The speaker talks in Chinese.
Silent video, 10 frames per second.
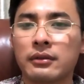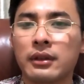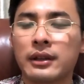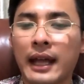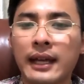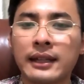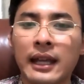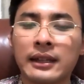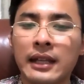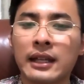等等
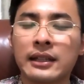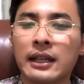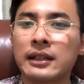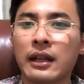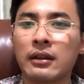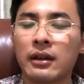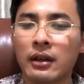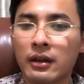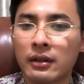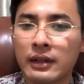等等等等
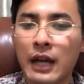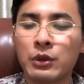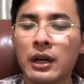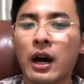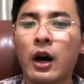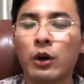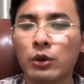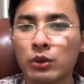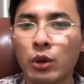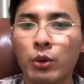泰鲁哥号
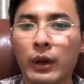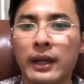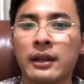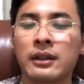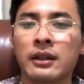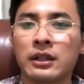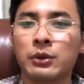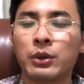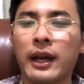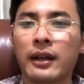脱轨，对不
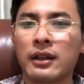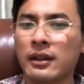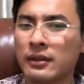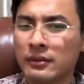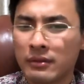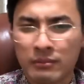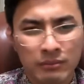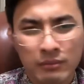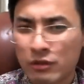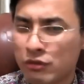对？
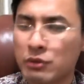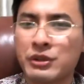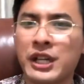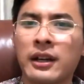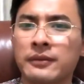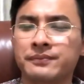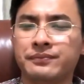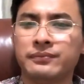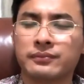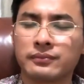数不清了，
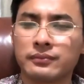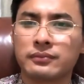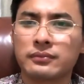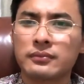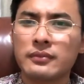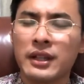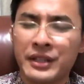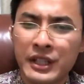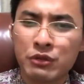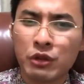
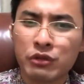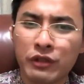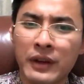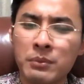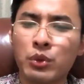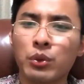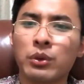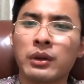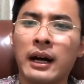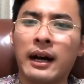一座座坟墓
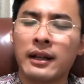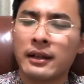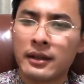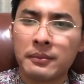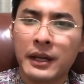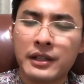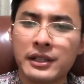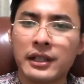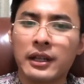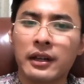啊，被
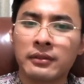这个